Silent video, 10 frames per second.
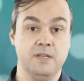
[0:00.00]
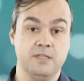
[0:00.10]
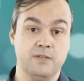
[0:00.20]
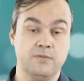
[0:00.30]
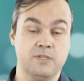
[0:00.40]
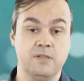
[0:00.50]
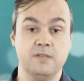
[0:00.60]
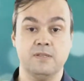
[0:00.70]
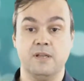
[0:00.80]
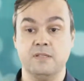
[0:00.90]
Se você
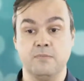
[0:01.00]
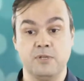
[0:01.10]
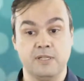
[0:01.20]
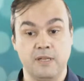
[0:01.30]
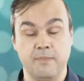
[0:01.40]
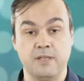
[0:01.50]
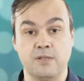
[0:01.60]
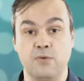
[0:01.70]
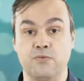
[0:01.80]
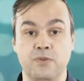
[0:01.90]
quiser, você pode até
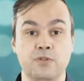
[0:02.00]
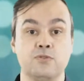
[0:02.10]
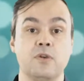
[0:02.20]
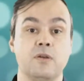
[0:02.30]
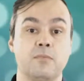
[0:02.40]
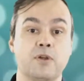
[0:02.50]
pausar o vídeo,